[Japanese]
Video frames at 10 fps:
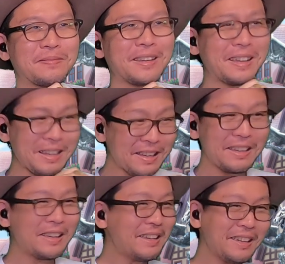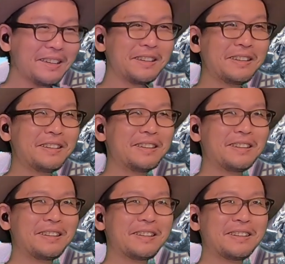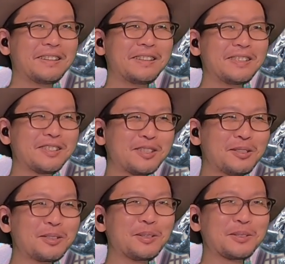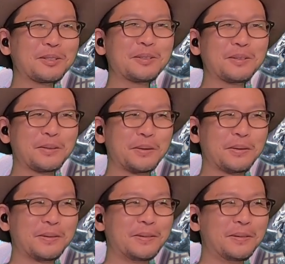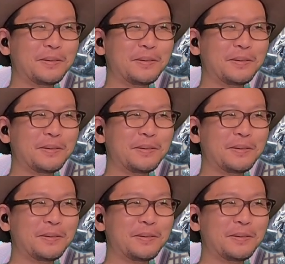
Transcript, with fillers: えー、えー、ちょっとちょっと。